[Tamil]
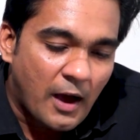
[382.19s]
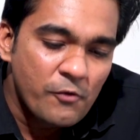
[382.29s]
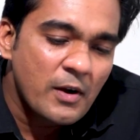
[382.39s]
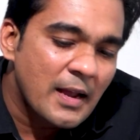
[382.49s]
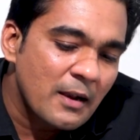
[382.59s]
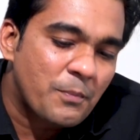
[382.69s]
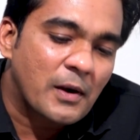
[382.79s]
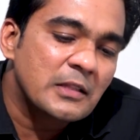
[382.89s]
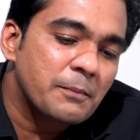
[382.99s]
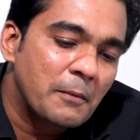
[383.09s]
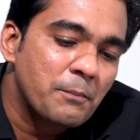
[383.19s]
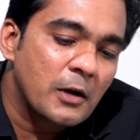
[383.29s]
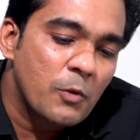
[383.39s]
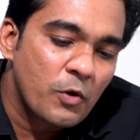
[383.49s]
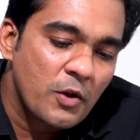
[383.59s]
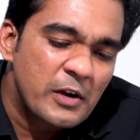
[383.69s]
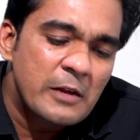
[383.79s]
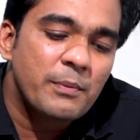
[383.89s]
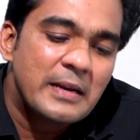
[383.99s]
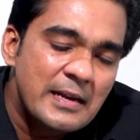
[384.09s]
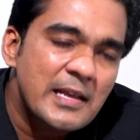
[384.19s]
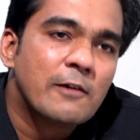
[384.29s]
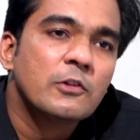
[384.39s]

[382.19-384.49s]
அவங்களால பணத்தை பம்ப் பண்ண முடியலன்னு இப்போ இந்தியா